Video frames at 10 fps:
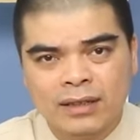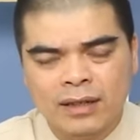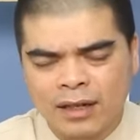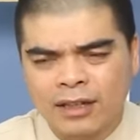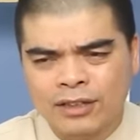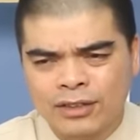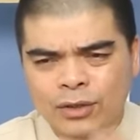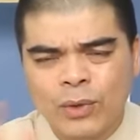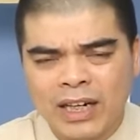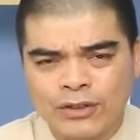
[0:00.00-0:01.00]
ở gần
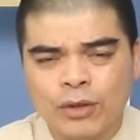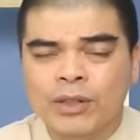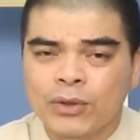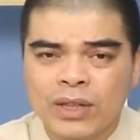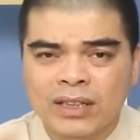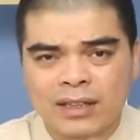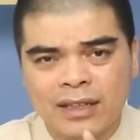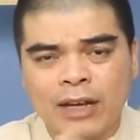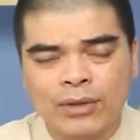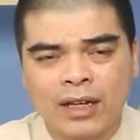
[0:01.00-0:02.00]
chung quanh làng xóm nhà tôi thì
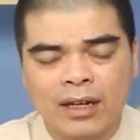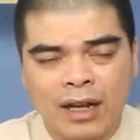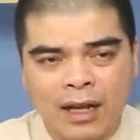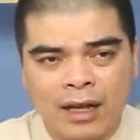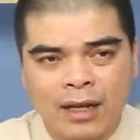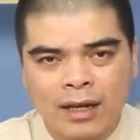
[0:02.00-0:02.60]
đều thờ là